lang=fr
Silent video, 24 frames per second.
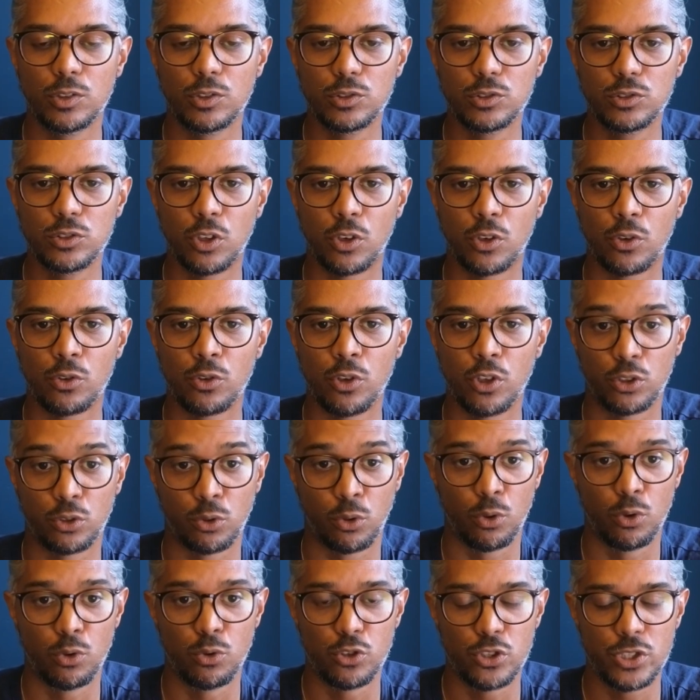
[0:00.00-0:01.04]
dans
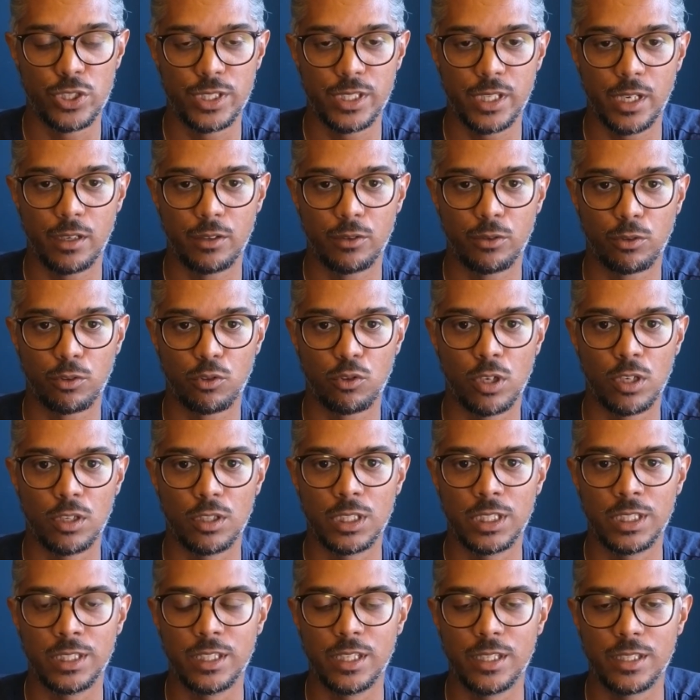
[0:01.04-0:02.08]
notre logiciel. Donc
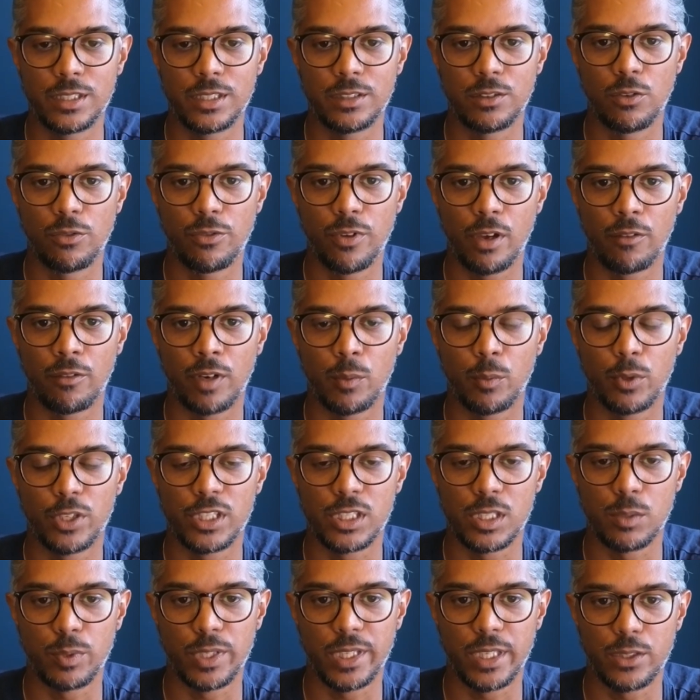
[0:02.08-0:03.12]
l'idée, c'est de faire vraiment
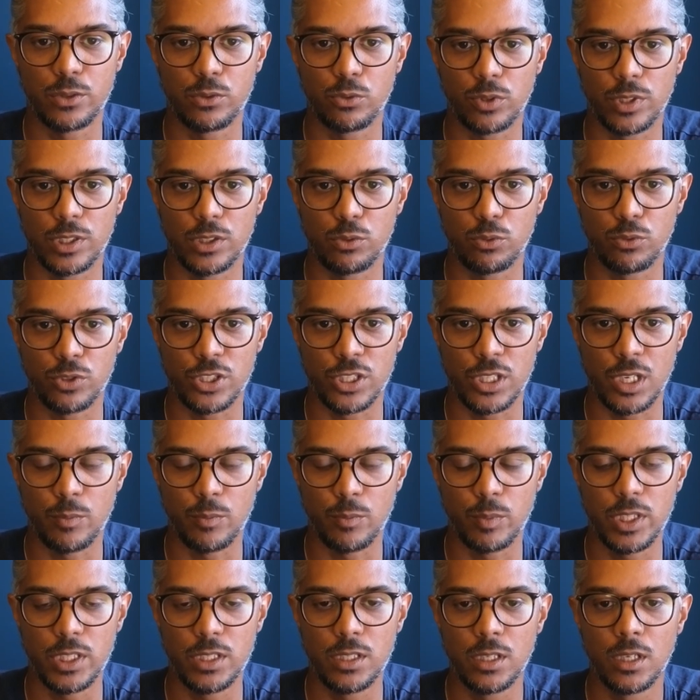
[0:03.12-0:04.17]
des applications qui sont
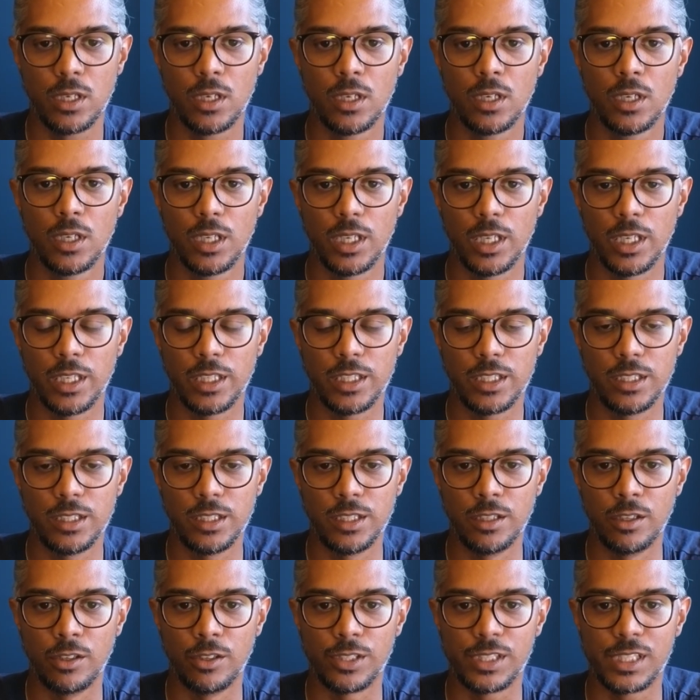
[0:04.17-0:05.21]
dynamiques et
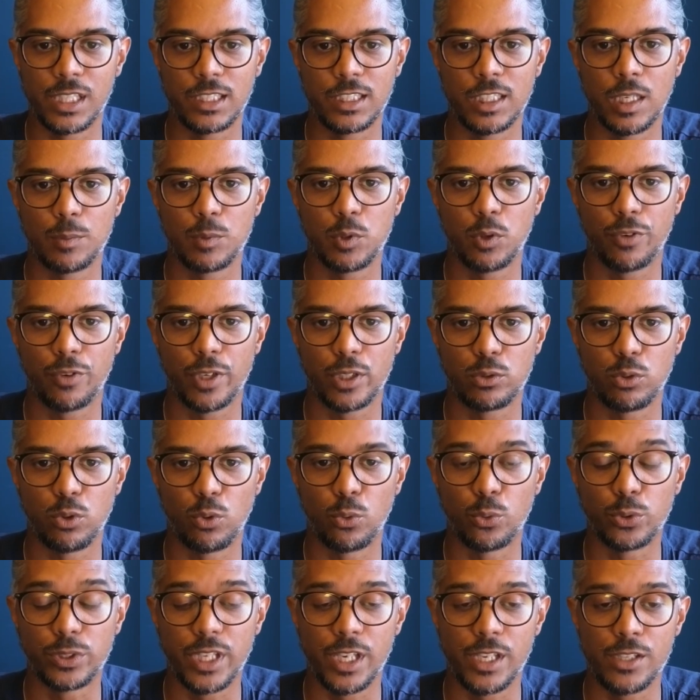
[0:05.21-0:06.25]
qui s'adaptent en fait au
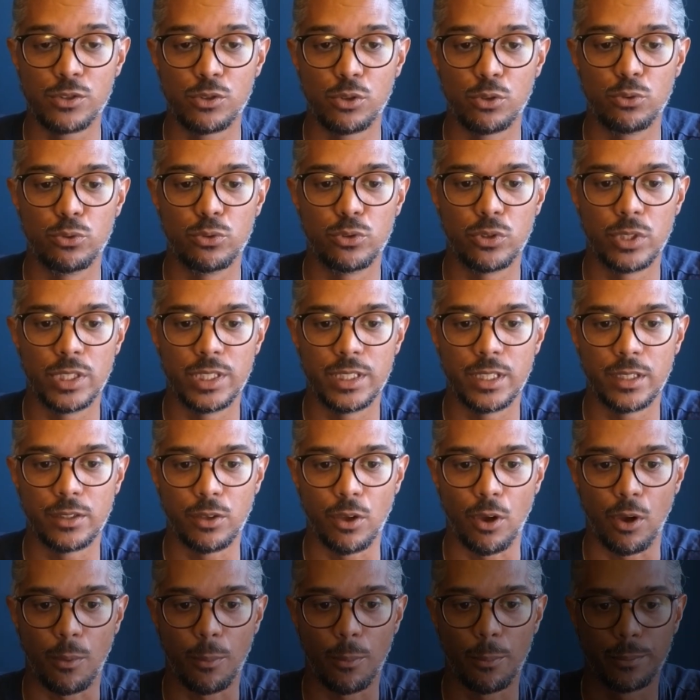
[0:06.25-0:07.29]
contexte de
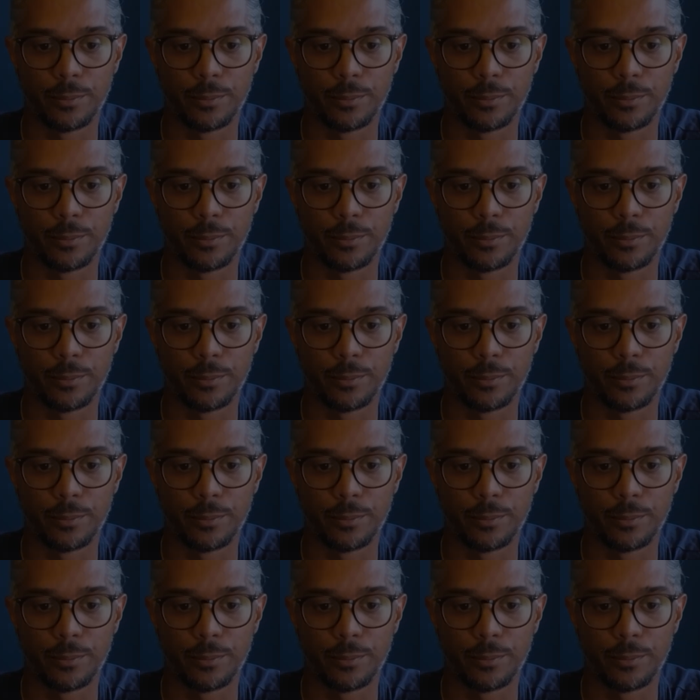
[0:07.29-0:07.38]
l'utilisateur.